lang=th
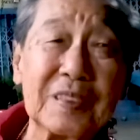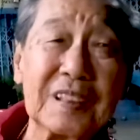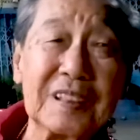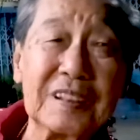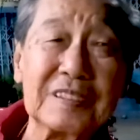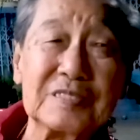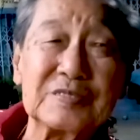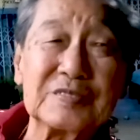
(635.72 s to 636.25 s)
ค
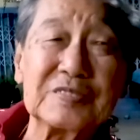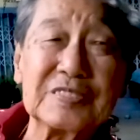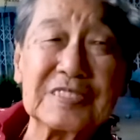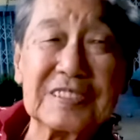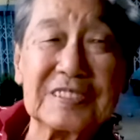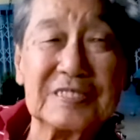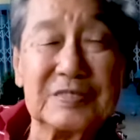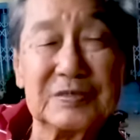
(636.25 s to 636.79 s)
รั
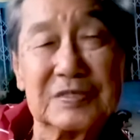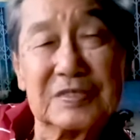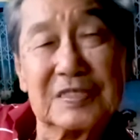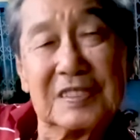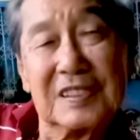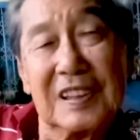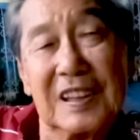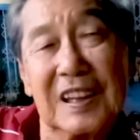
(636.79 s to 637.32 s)

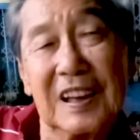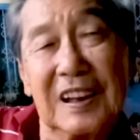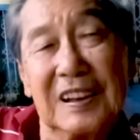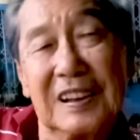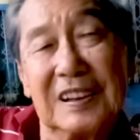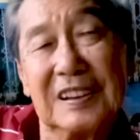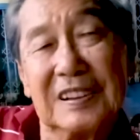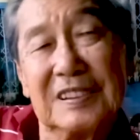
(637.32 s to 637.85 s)
บ
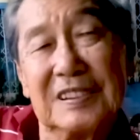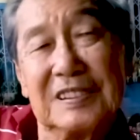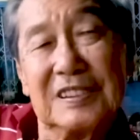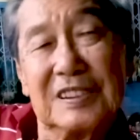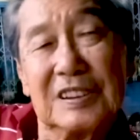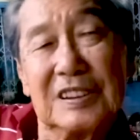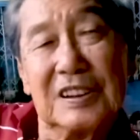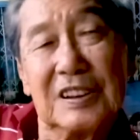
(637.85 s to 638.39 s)
แล้
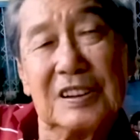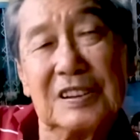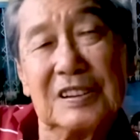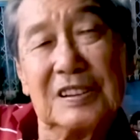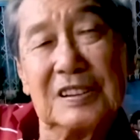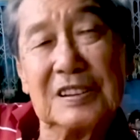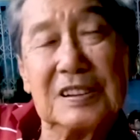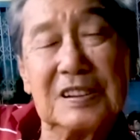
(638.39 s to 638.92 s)
วในใน
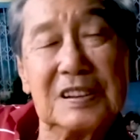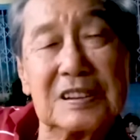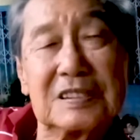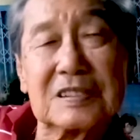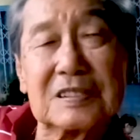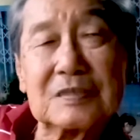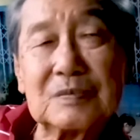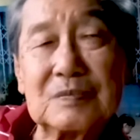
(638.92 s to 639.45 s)
ในเจ้า
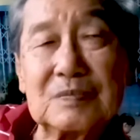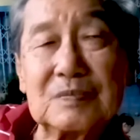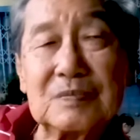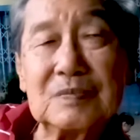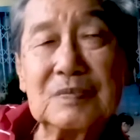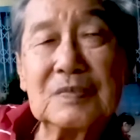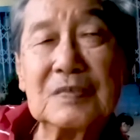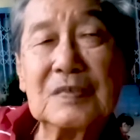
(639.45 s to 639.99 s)
นี้มี
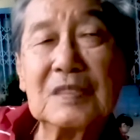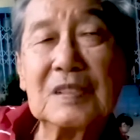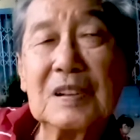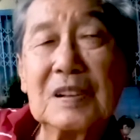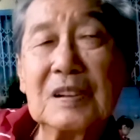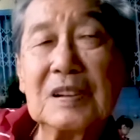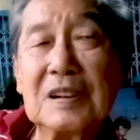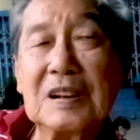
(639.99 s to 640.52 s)
มีกี่อ
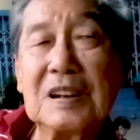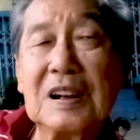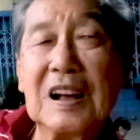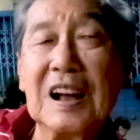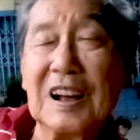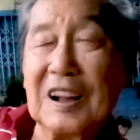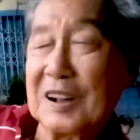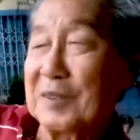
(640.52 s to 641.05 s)
งค์อะครับ
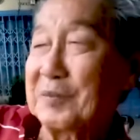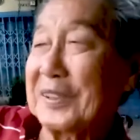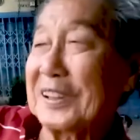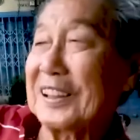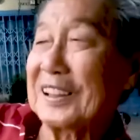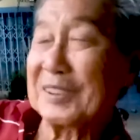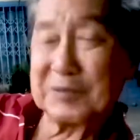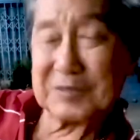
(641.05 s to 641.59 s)

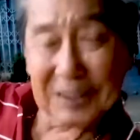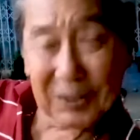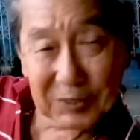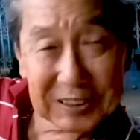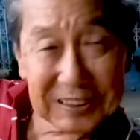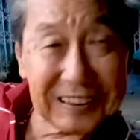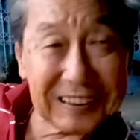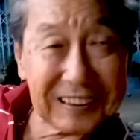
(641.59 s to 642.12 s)
มีเจ้า
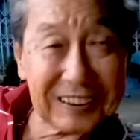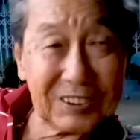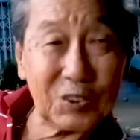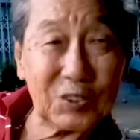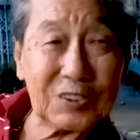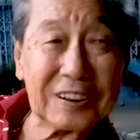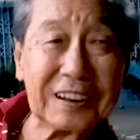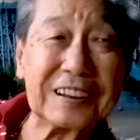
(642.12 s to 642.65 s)
ที่
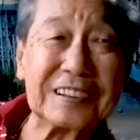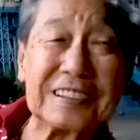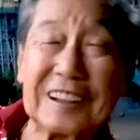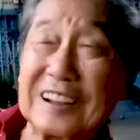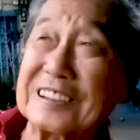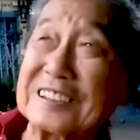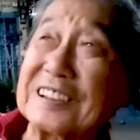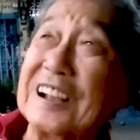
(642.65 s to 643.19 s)
องค์หนึ่งแล้
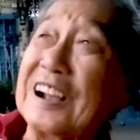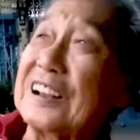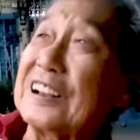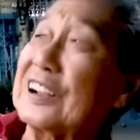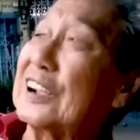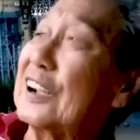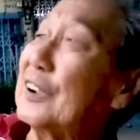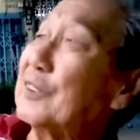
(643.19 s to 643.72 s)
ว
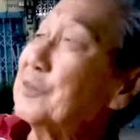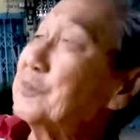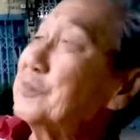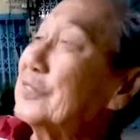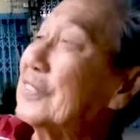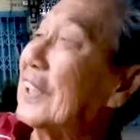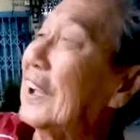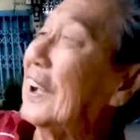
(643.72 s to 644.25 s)
ก็
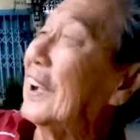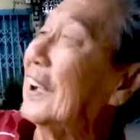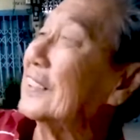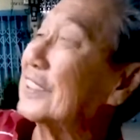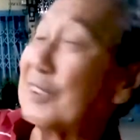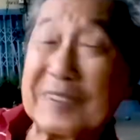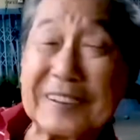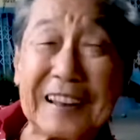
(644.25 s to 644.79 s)

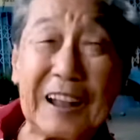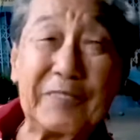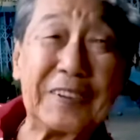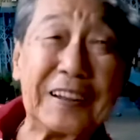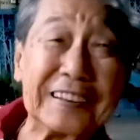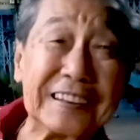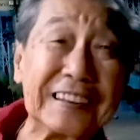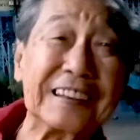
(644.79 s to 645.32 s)
แล้วก็เทวดา
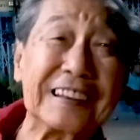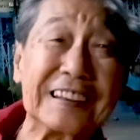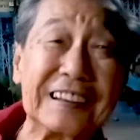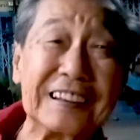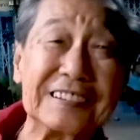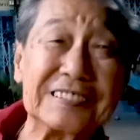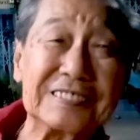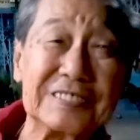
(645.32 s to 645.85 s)
ฟ้าดินน่ะ
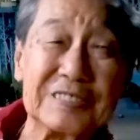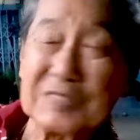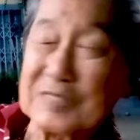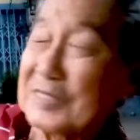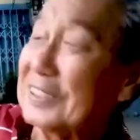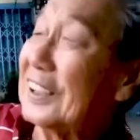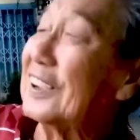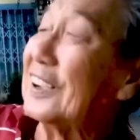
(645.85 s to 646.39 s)
ครับ
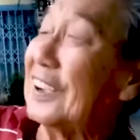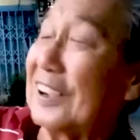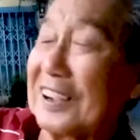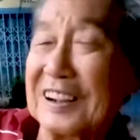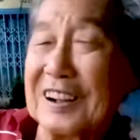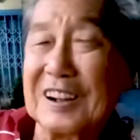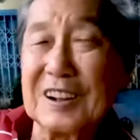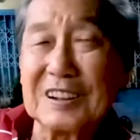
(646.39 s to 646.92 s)

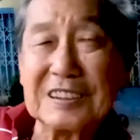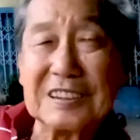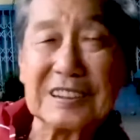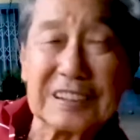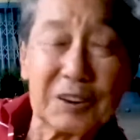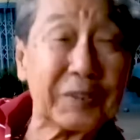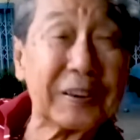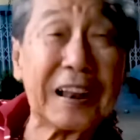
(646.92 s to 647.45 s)

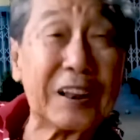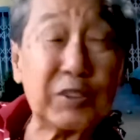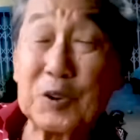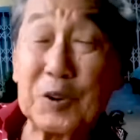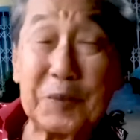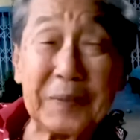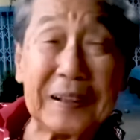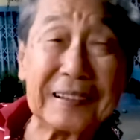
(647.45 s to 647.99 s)
แล้วก็เทวดา
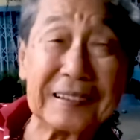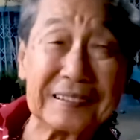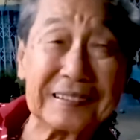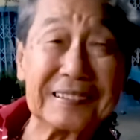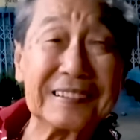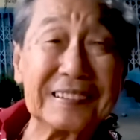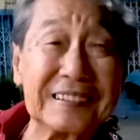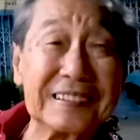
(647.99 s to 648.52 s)
ทั่วไป
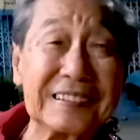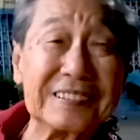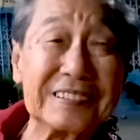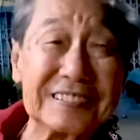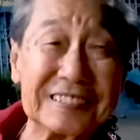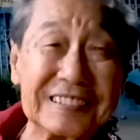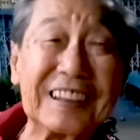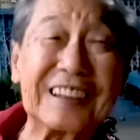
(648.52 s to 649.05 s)
ครับ
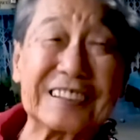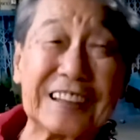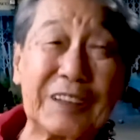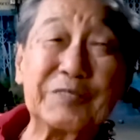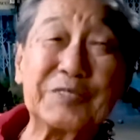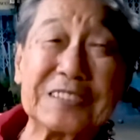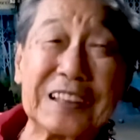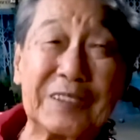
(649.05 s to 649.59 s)
แล้วก็
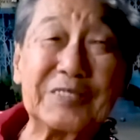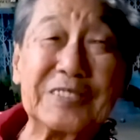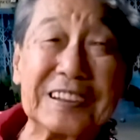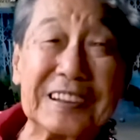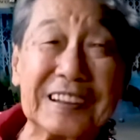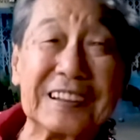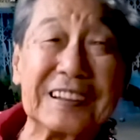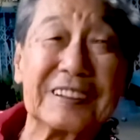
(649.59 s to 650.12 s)
สาม
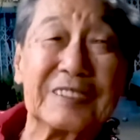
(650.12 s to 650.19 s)
ที่